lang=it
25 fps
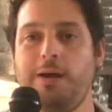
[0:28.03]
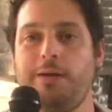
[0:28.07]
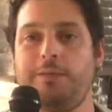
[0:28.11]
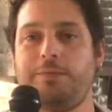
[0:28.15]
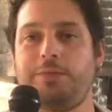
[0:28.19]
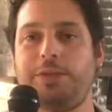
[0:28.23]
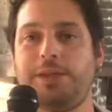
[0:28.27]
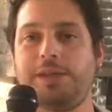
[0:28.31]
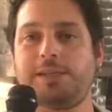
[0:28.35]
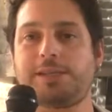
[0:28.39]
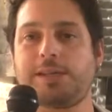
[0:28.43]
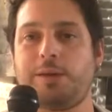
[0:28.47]

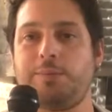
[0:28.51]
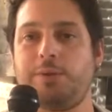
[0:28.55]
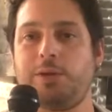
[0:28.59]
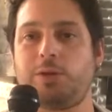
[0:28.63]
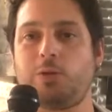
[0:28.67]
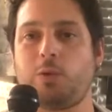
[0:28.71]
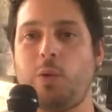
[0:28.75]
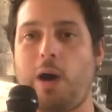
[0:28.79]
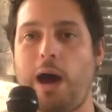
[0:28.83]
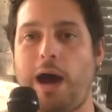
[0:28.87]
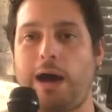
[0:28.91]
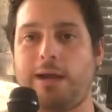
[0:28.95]

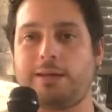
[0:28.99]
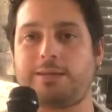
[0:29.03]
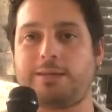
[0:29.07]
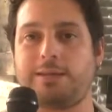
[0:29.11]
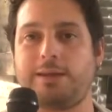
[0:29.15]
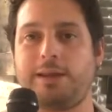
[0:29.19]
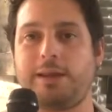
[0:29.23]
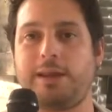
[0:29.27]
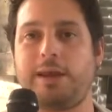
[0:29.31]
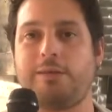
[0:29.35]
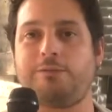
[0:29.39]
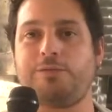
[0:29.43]

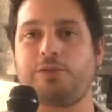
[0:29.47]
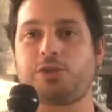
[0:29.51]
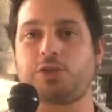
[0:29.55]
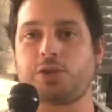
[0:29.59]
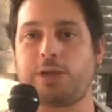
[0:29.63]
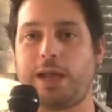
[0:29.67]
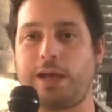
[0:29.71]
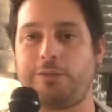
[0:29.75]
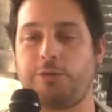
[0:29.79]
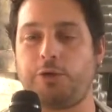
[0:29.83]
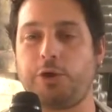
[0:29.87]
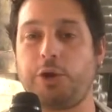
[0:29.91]
disabituati,
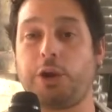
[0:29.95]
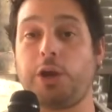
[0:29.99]
riavvicinando,